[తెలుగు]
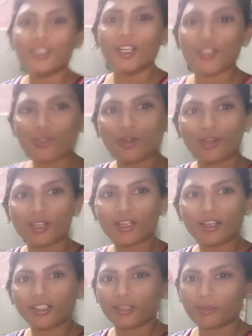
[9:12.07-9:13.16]
సో
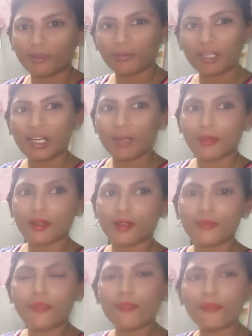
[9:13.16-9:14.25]
ఇంకా రైస్
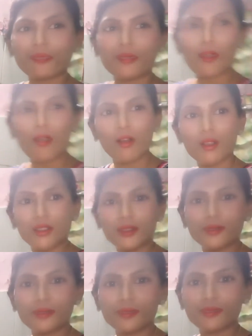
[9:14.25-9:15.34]
అయితే కుక్కర్లో
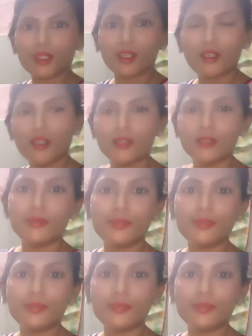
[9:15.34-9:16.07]
పప్పు అయితే ఉడికేస్తుంది